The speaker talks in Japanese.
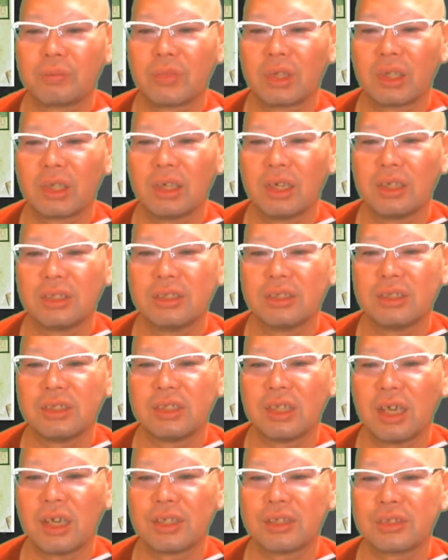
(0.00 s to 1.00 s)
感じ
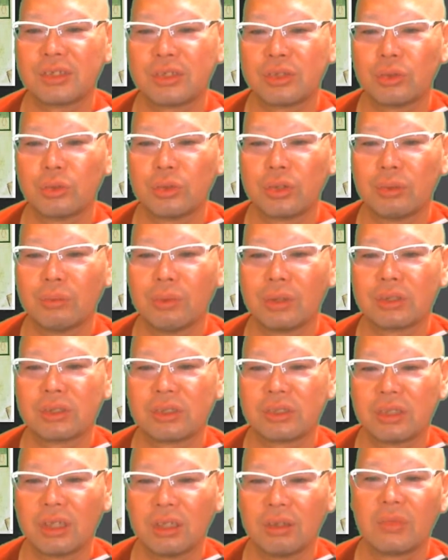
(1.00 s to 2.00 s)
で走っておりま
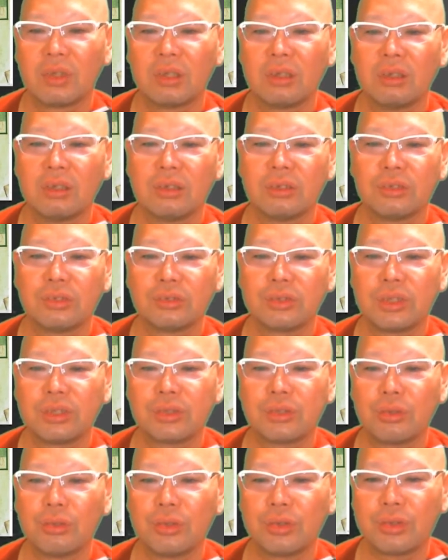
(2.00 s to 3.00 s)
したそして
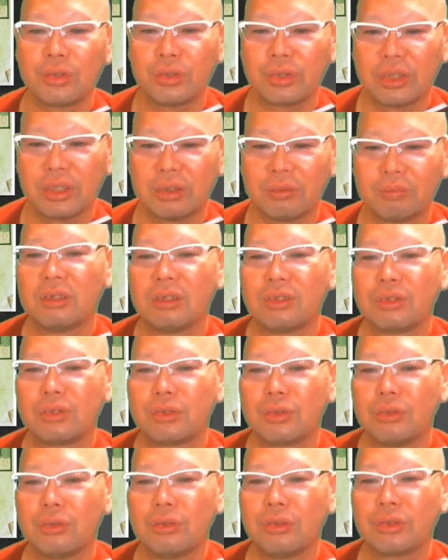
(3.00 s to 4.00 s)
長距離
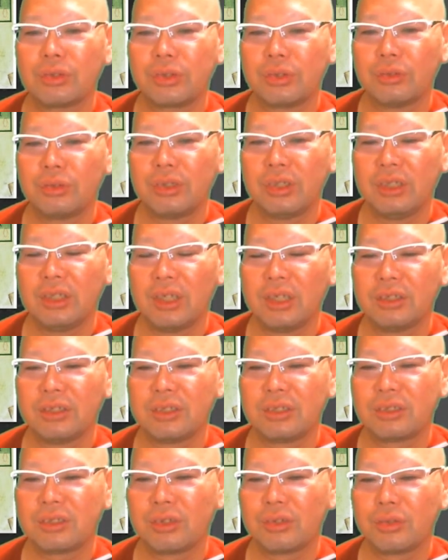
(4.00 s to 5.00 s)
長距離なん
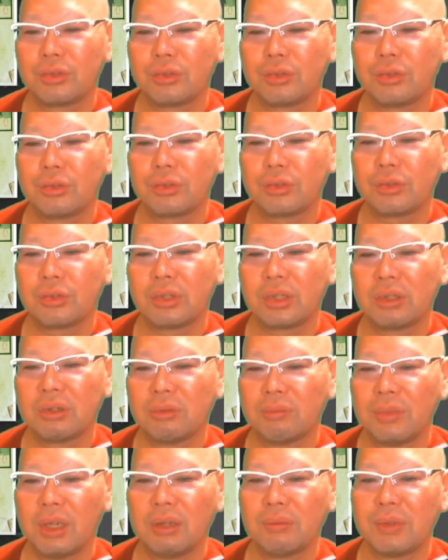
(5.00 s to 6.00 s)
ですけど長距離
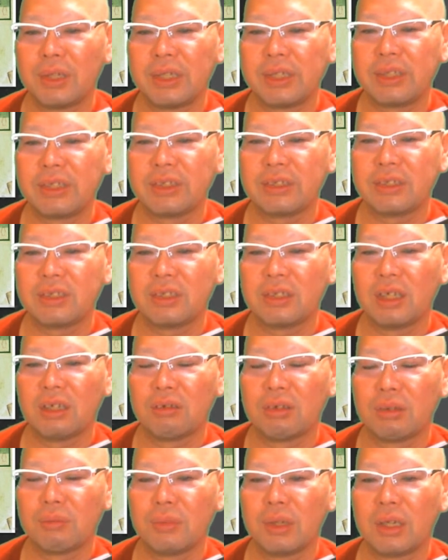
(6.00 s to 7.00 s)
はまあまあ行き品
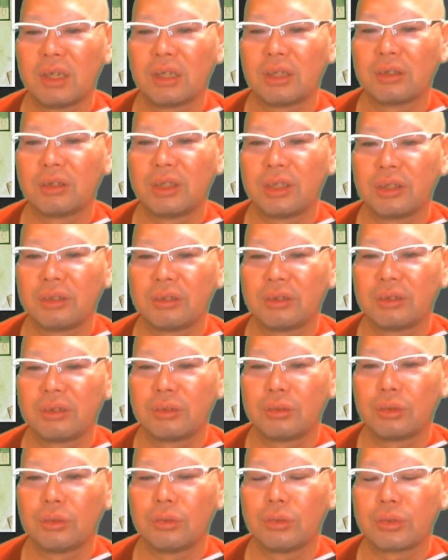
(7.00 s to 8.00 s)
はまあね
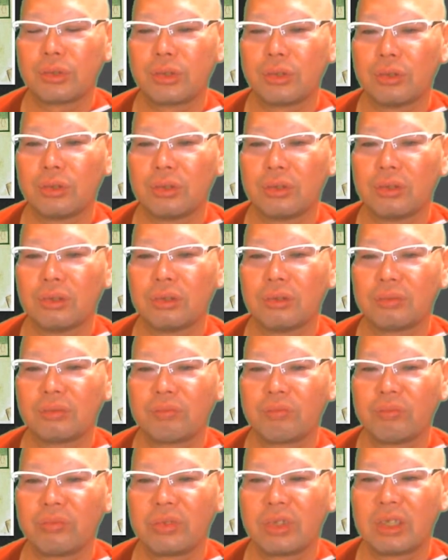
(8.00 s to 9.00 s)
東京
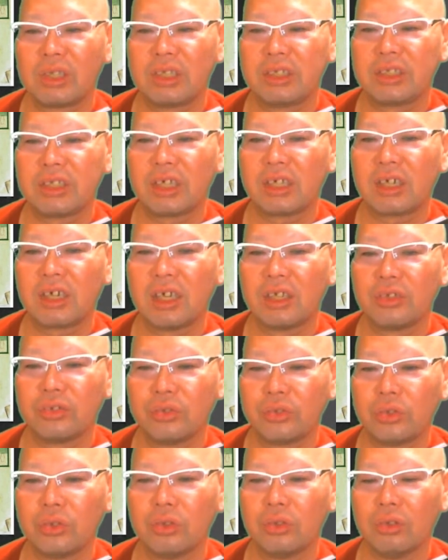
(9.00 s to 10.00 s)
北
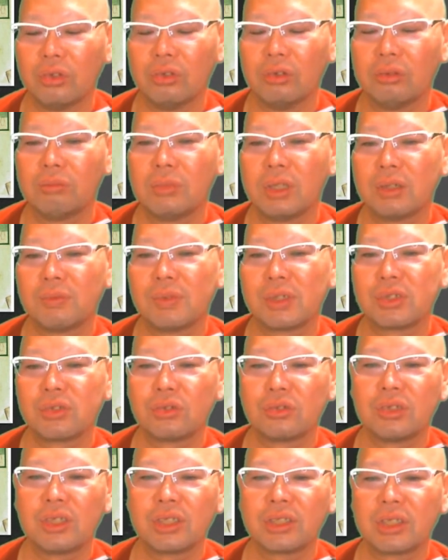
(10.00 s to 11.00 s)
関東まあまあ
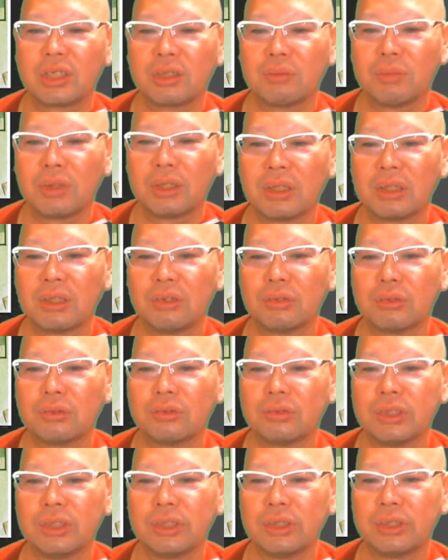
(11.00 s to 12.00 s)
その辺りまよ
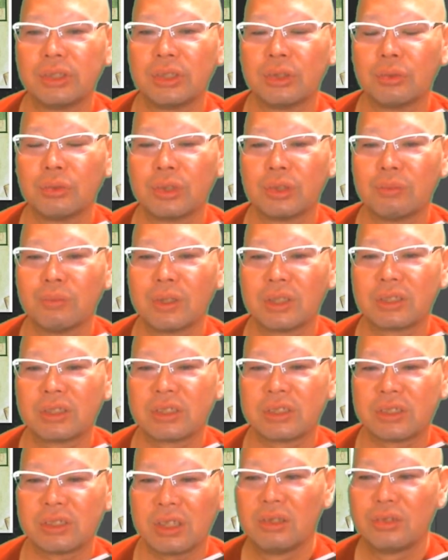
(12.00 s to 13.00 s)
く行っておりま
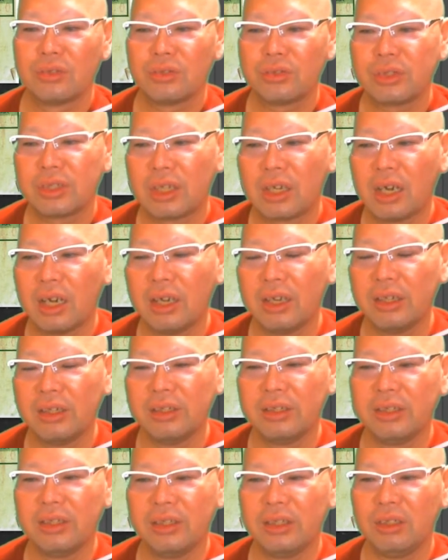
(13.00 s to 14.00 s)
したそして
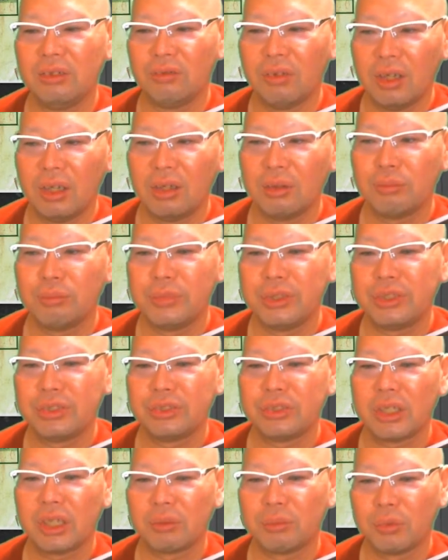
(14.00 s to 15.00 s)
帰りには
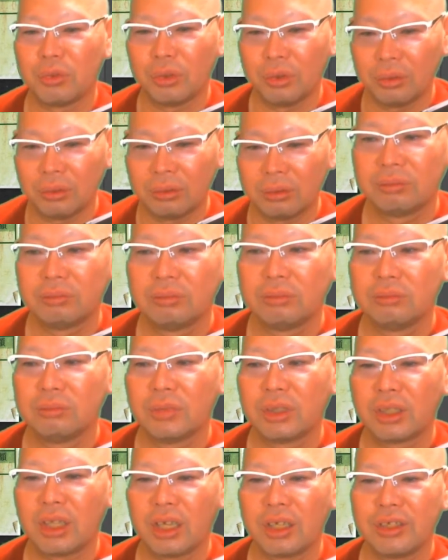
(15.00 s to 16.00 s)
水屋門
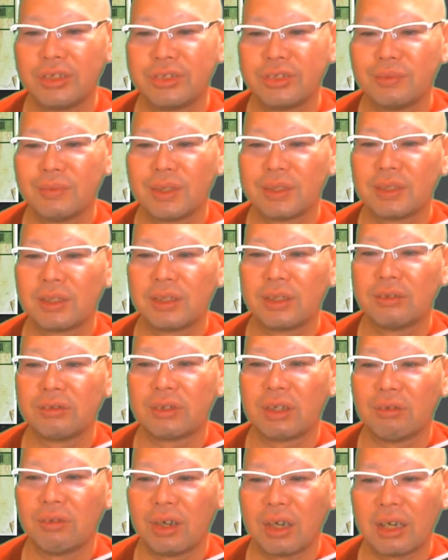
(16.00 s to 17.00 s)
まあ、何詰まされる
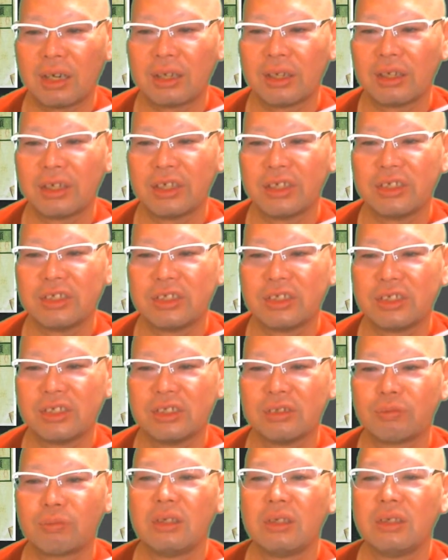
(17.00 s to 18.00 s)
か分からへん
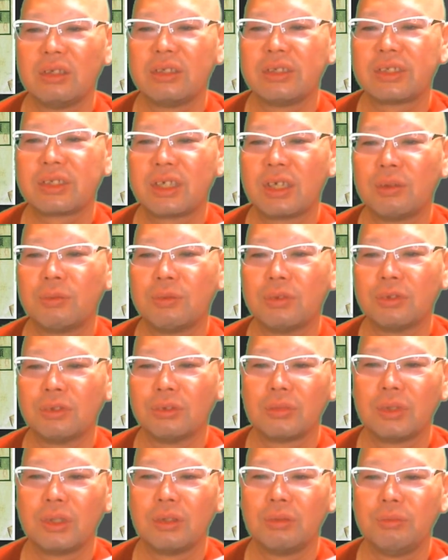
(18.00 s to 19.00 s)
ししか
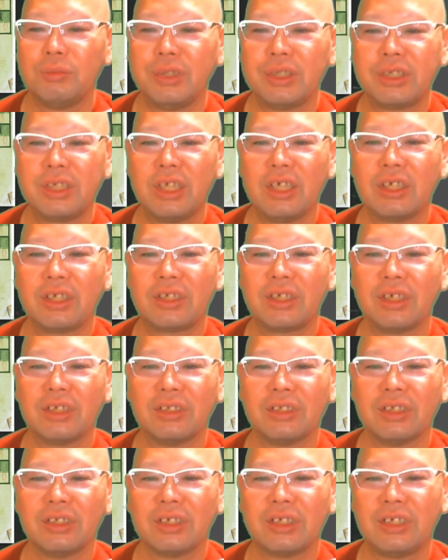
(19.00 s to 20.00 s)
も未経
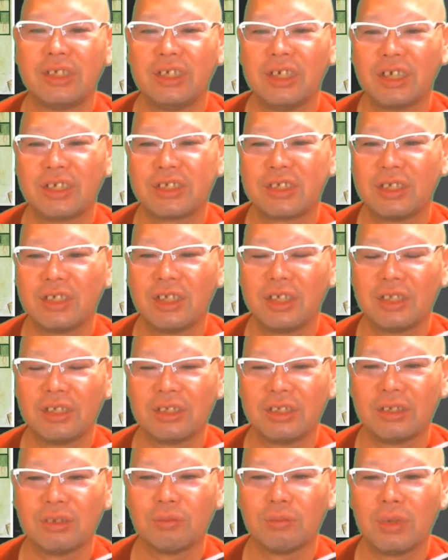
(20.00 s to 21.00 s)
験で平社な
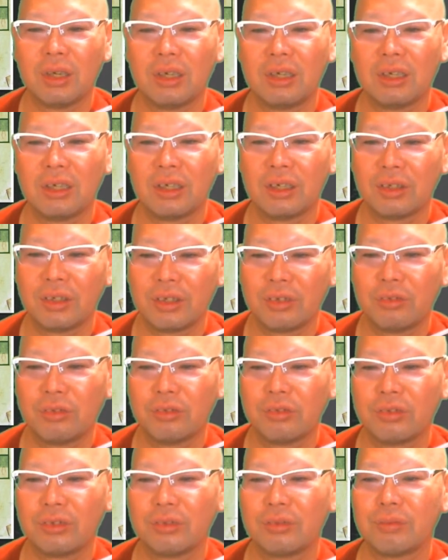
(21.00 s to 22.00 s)
んでまあねこ
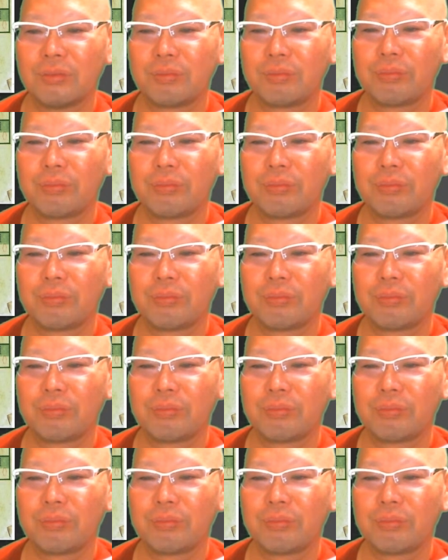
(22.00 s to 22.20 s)
の